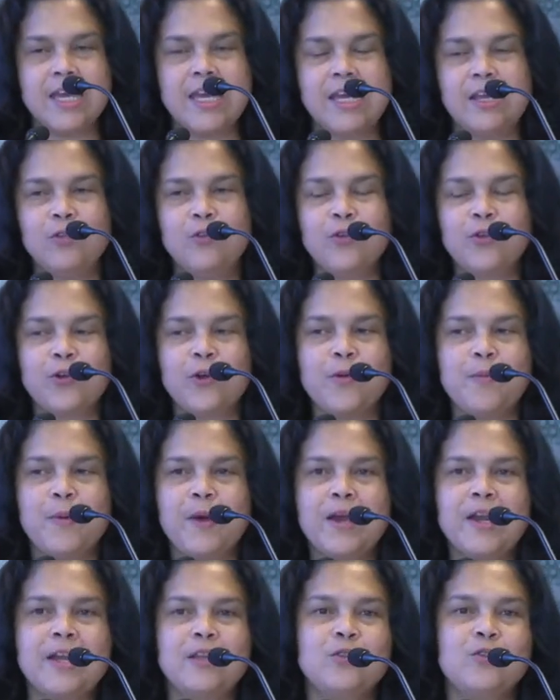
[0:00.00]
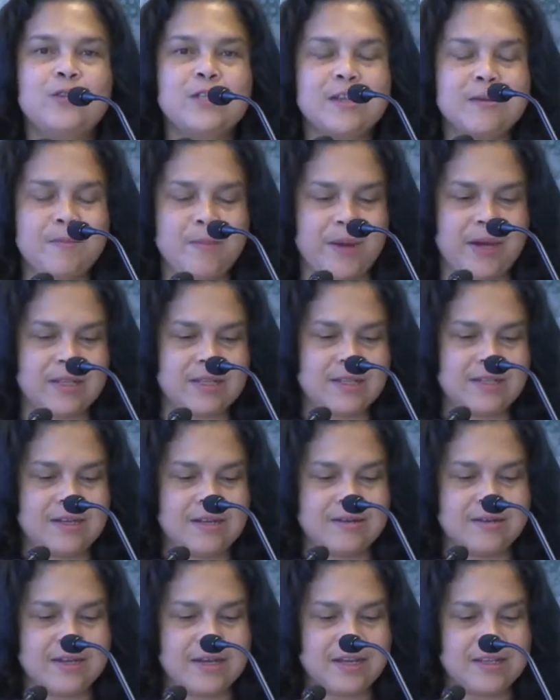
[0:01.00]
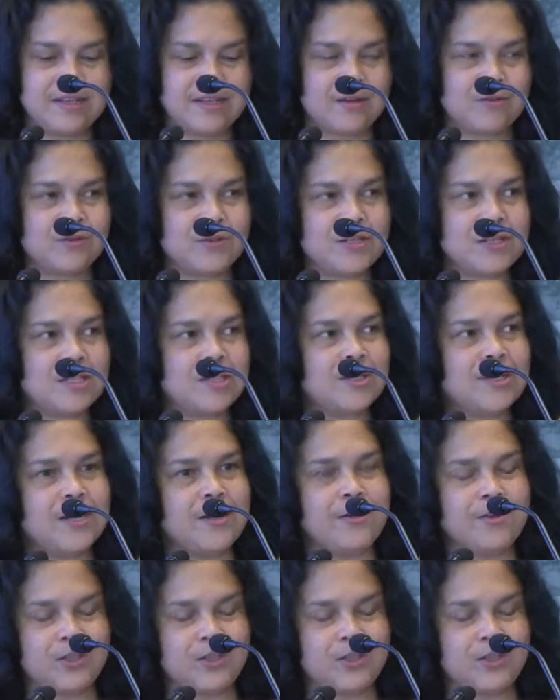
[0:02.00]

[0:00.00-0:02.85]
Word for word: Et d'autre part, la deuxième partie de l'enquête a consisté à